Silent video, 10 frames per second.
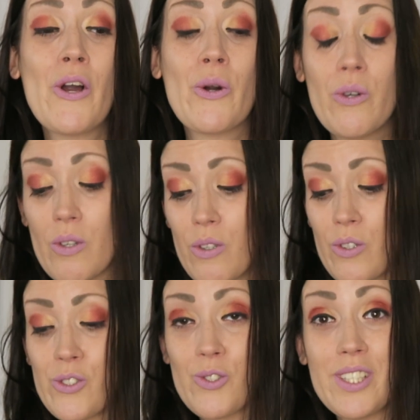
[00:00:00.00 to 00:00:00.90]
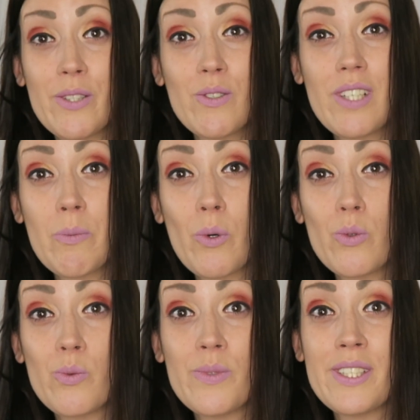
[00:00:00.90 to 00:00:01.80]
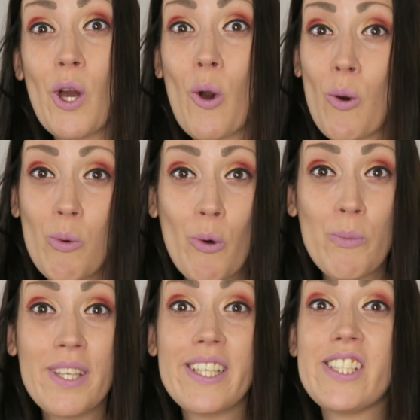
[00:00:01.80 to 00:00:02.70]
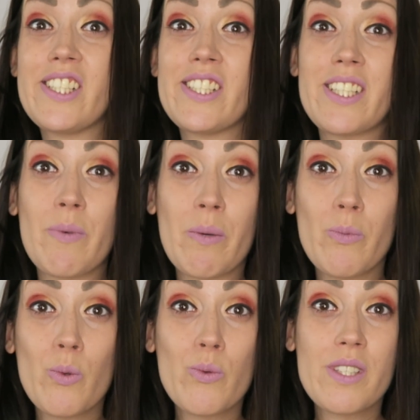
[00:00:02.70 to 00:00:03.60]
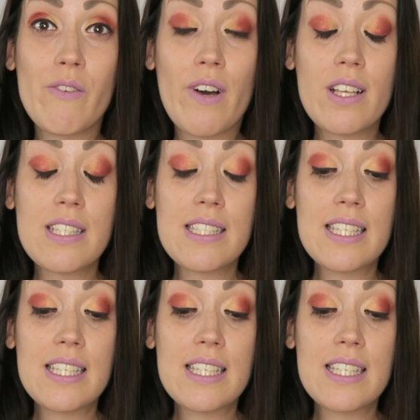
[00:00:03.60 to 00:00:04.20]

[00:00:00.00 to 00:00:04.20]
quand je découvre un produit en premier, j'aimerais beaucoup savoir